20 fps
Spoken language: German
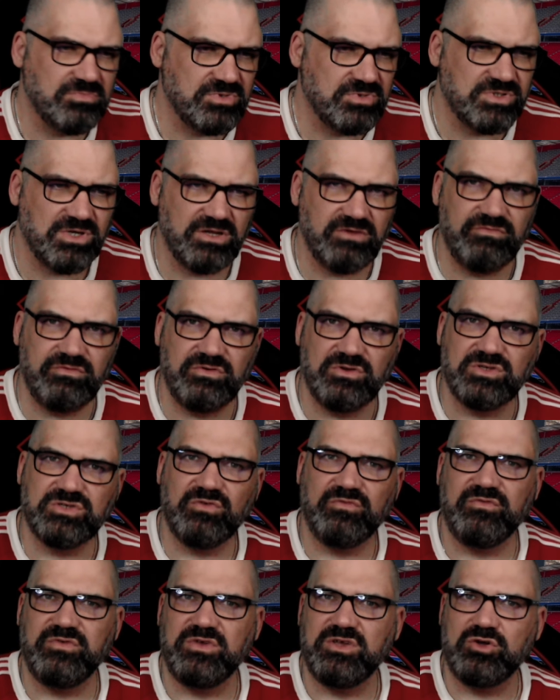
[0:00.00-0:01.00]
seine
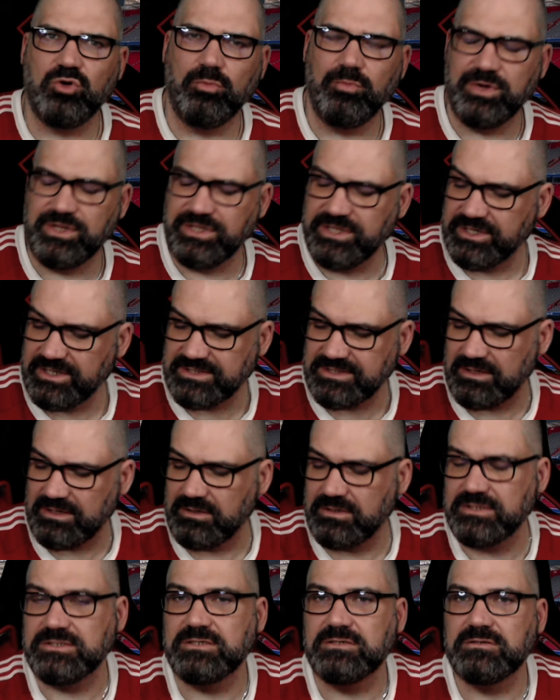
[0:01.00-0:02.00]
Philosophie kombiniert das
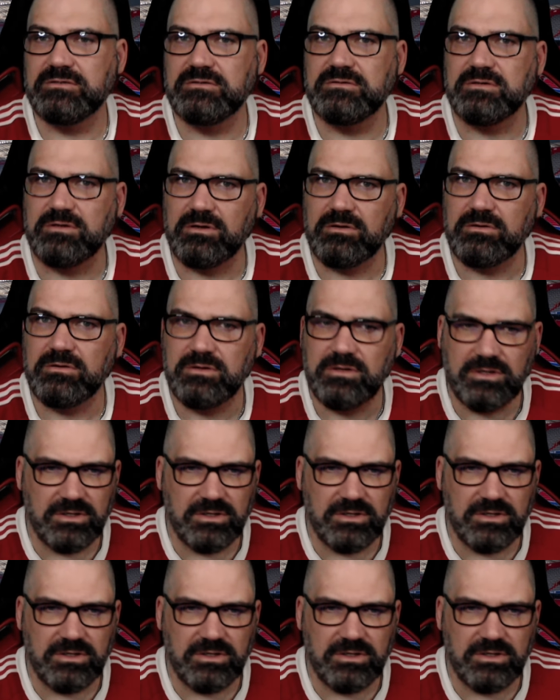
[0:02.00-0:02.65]
alles. Ja?